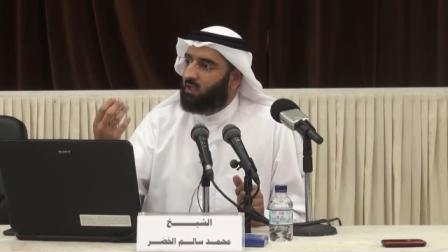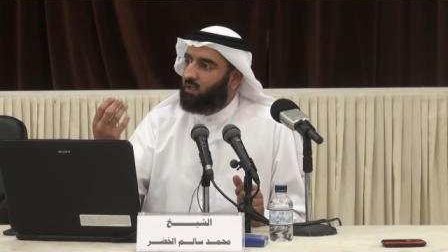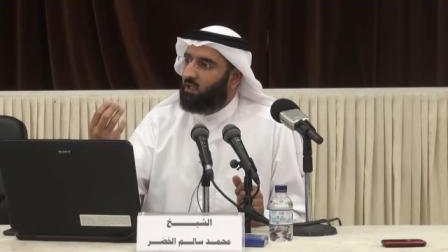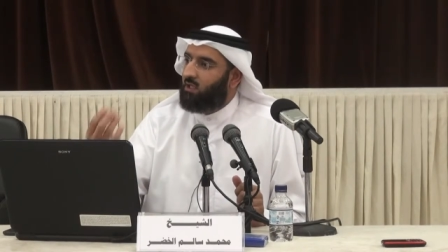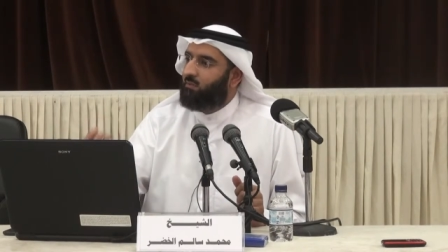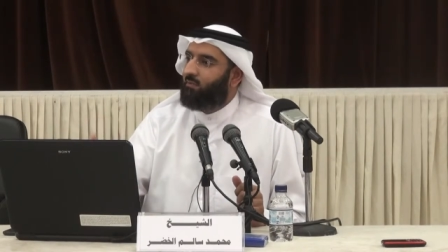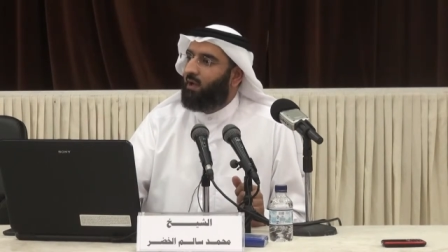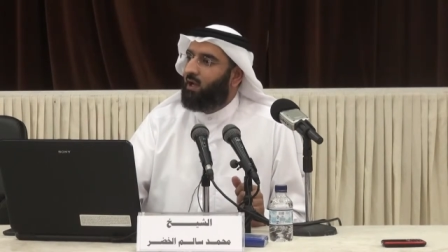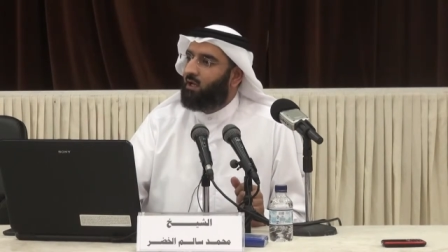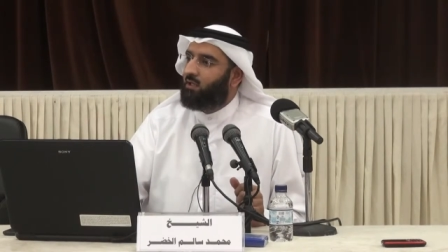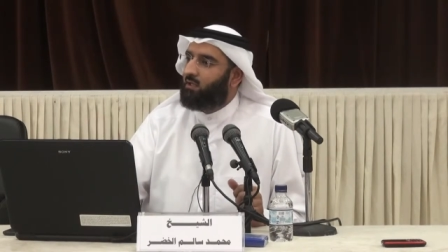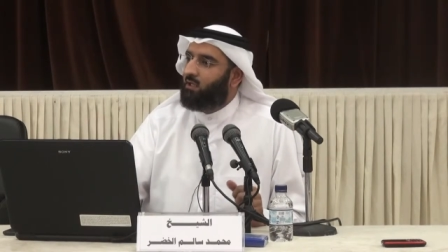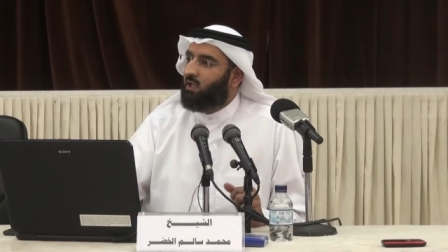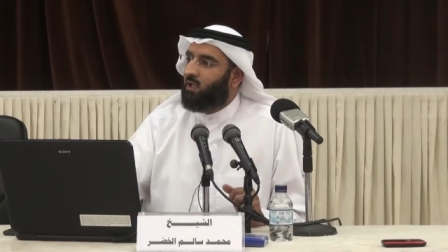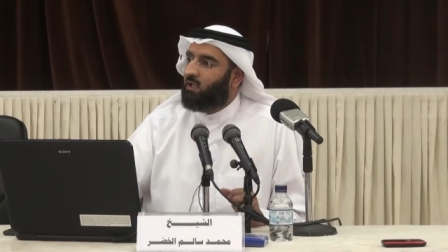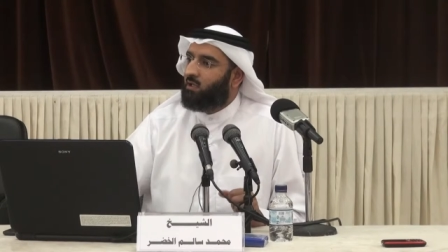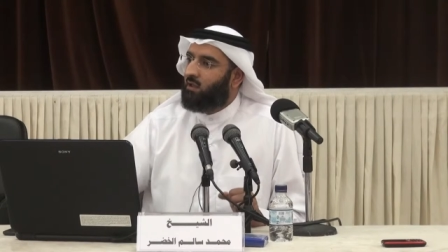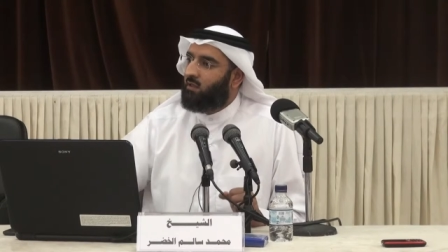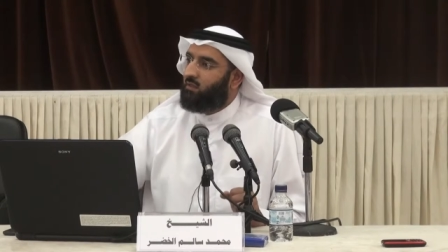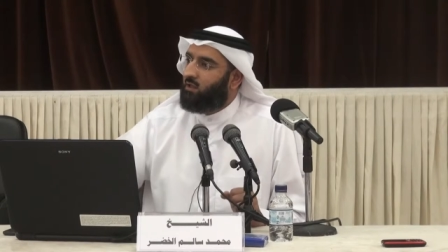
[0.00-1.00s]

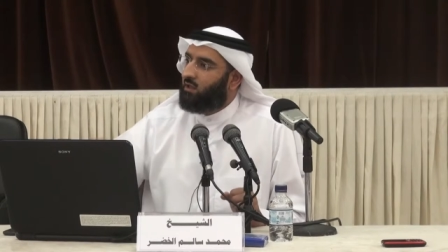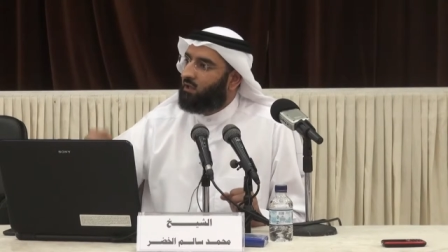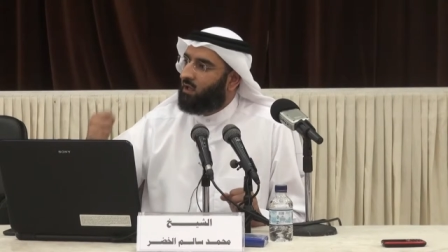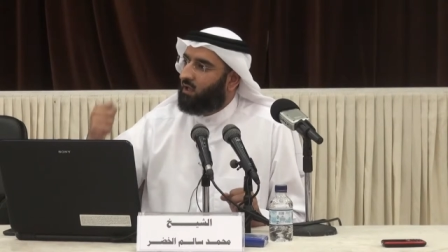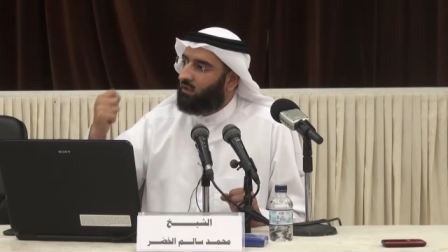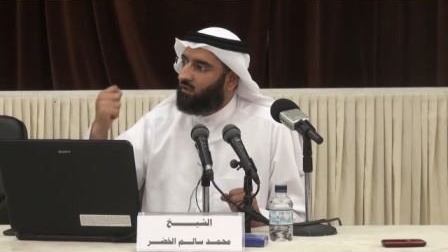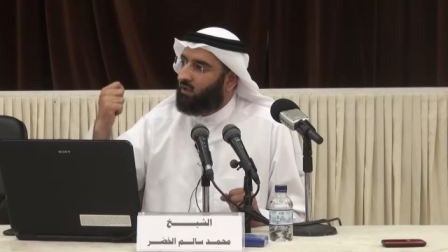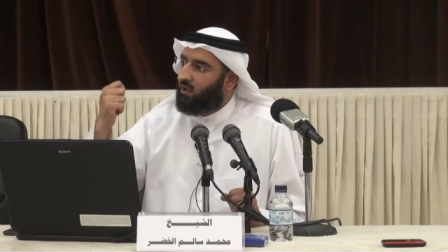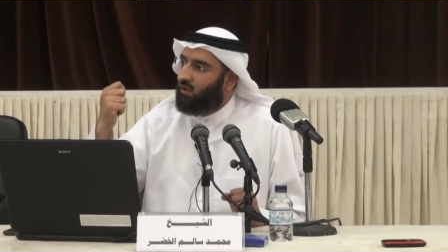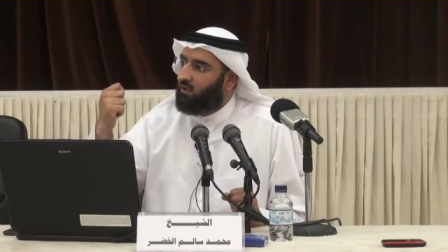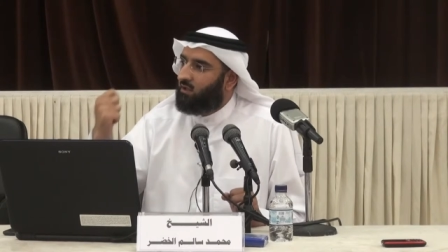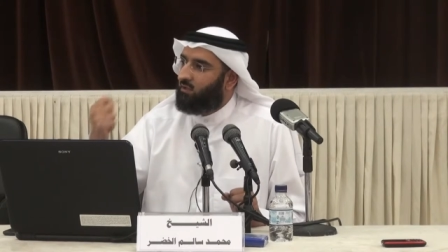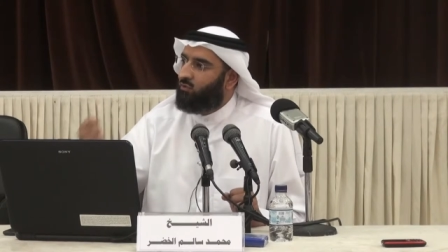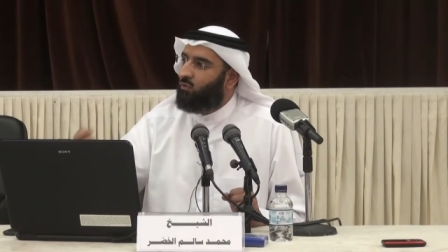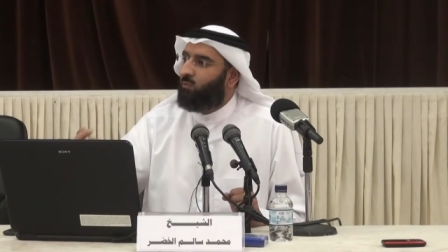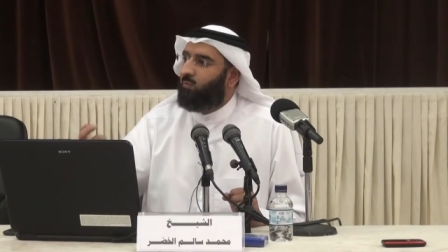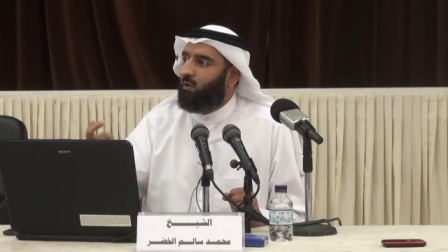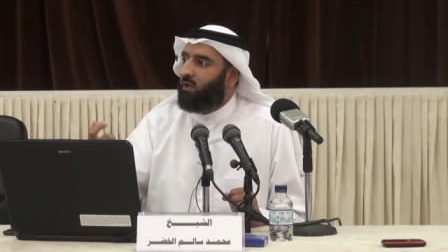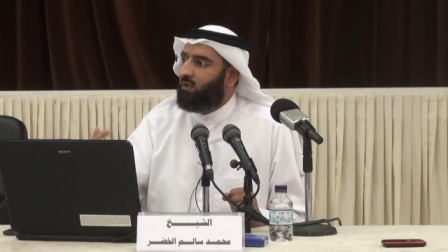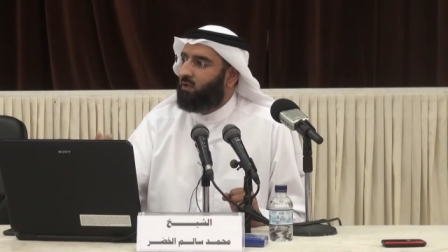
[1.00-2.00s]
الإيماني الذي كان
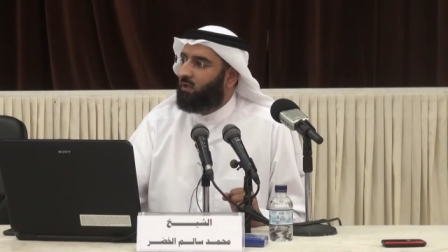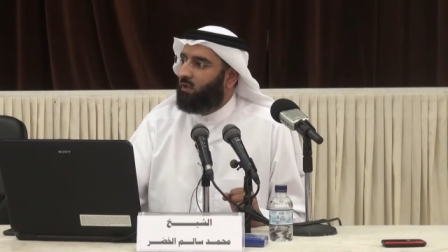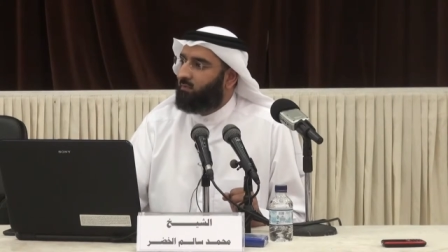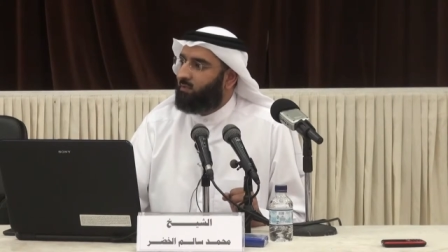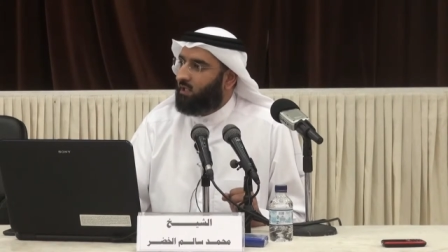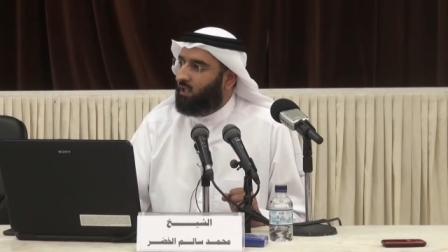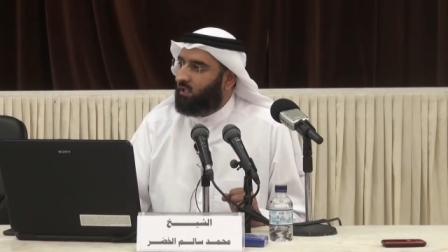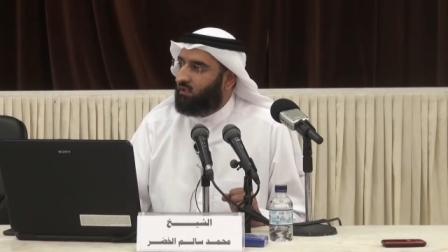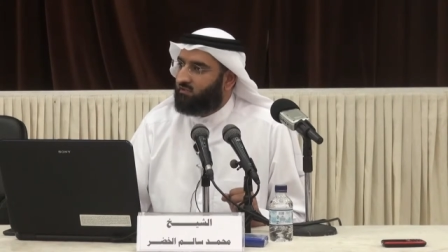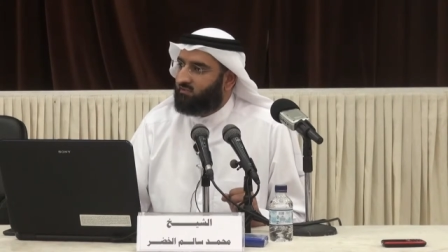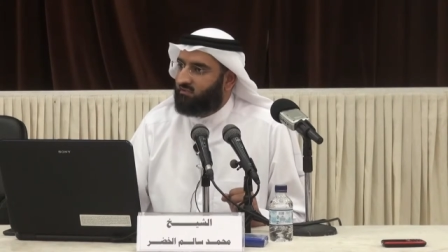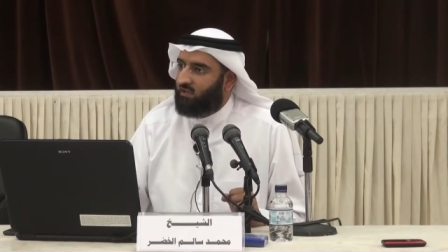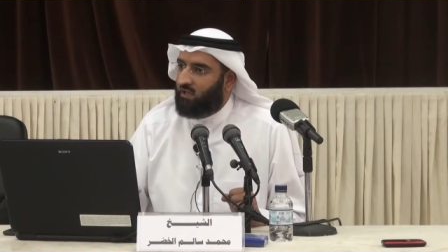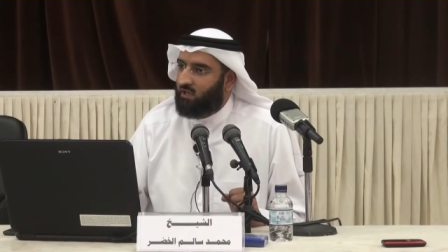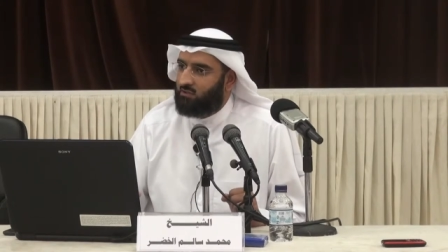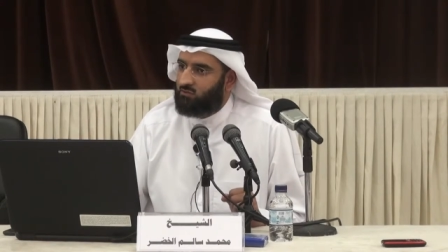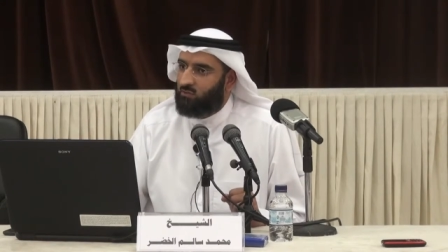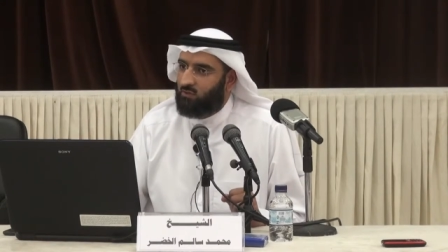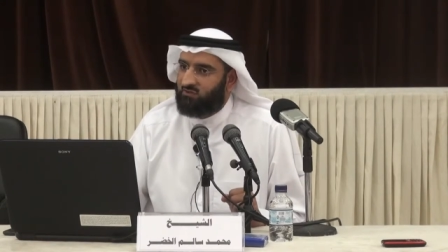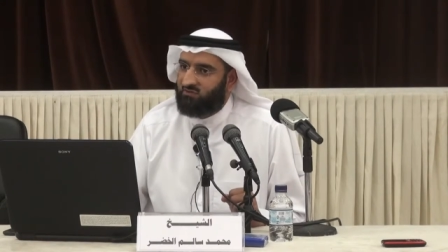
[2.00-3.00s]
يذب عن النبي عليه
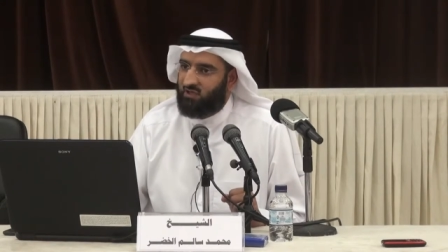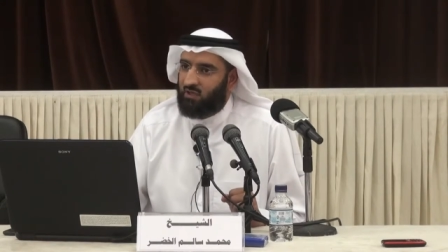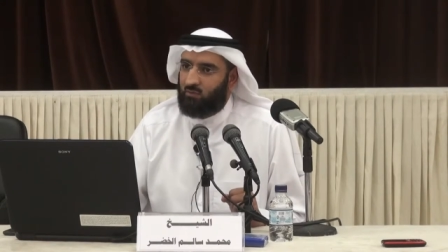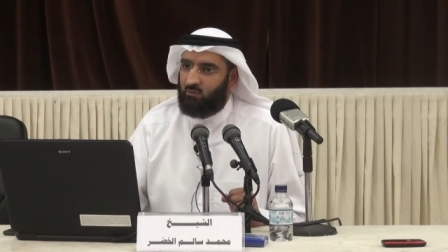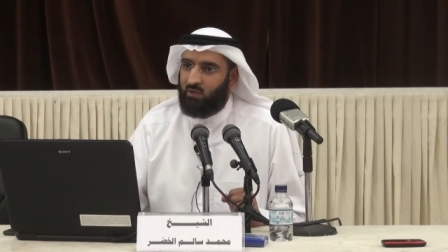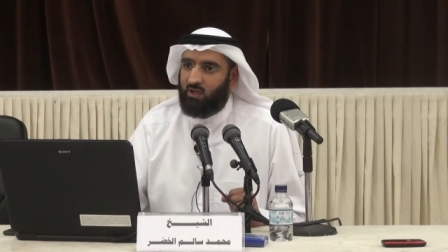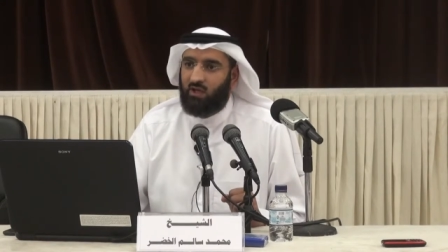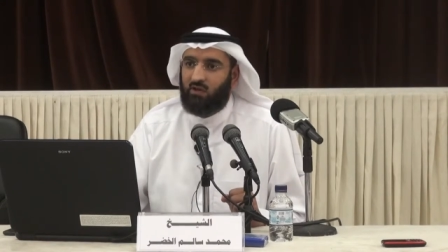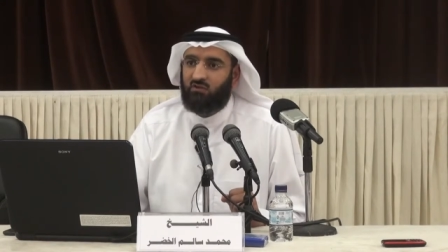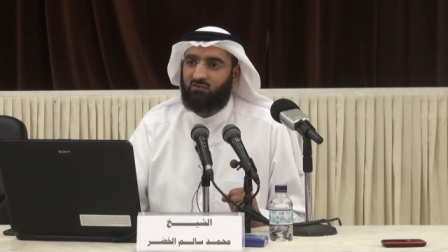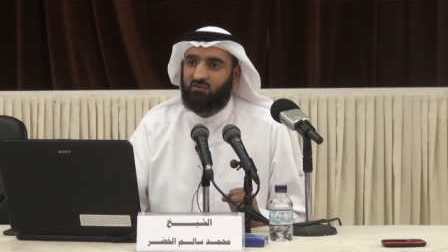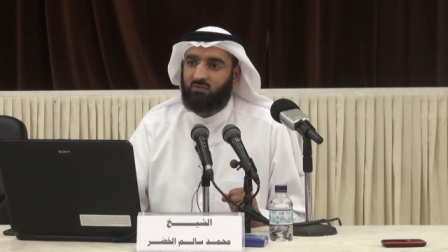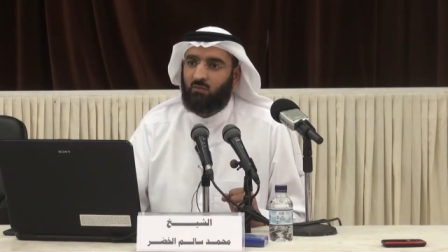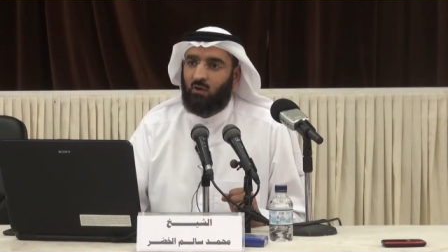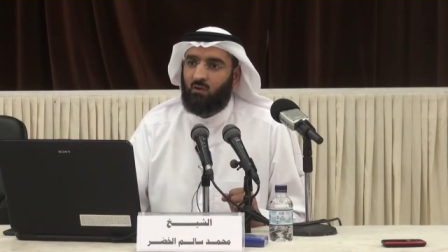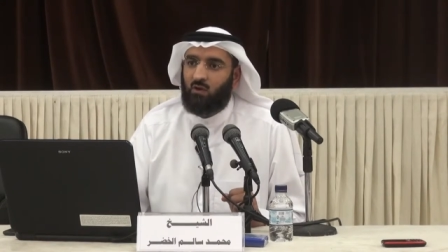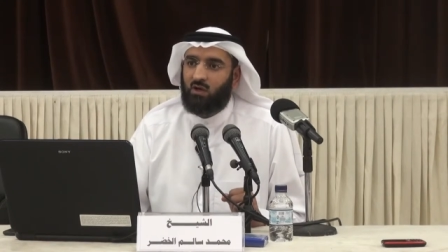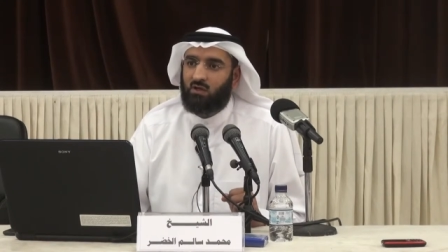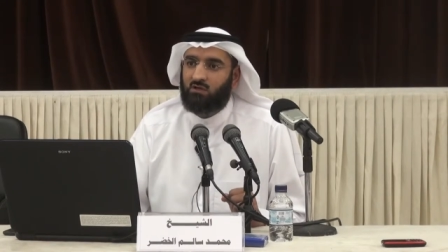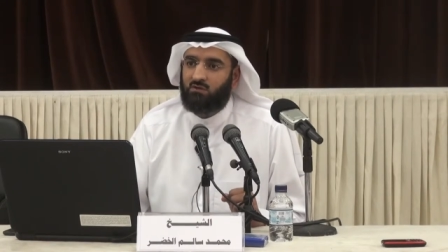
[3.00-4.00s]
الصلاة والسلام ويقف
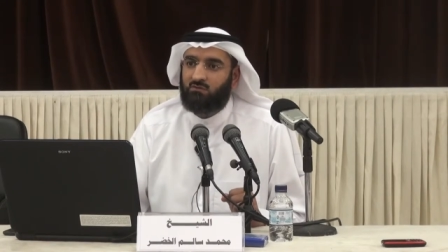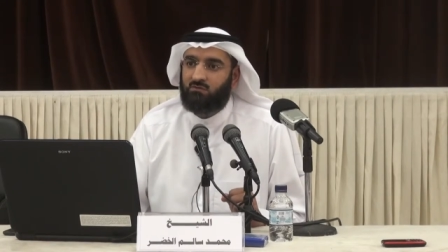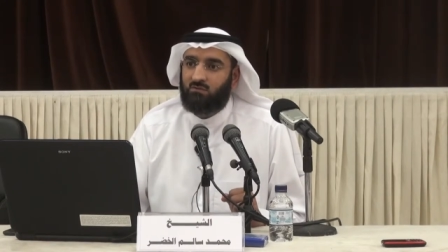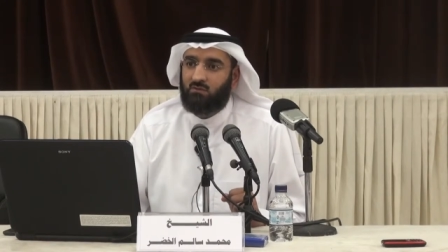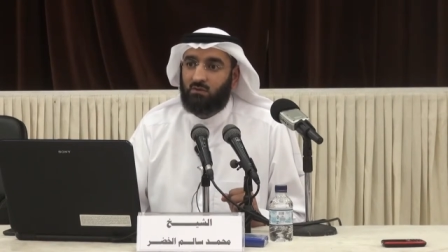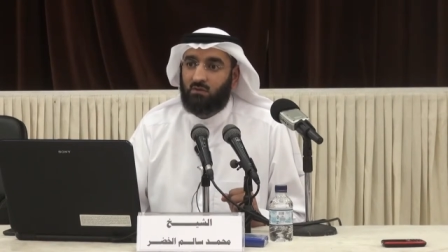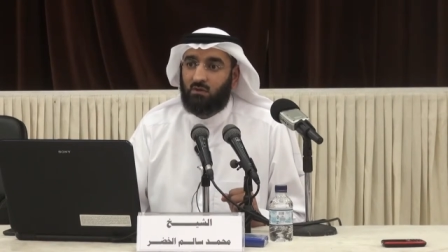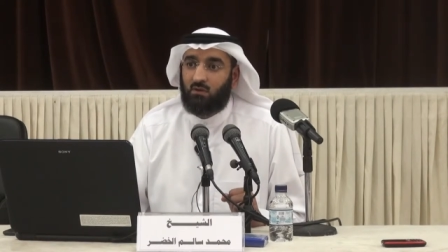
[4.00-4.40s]
المواقف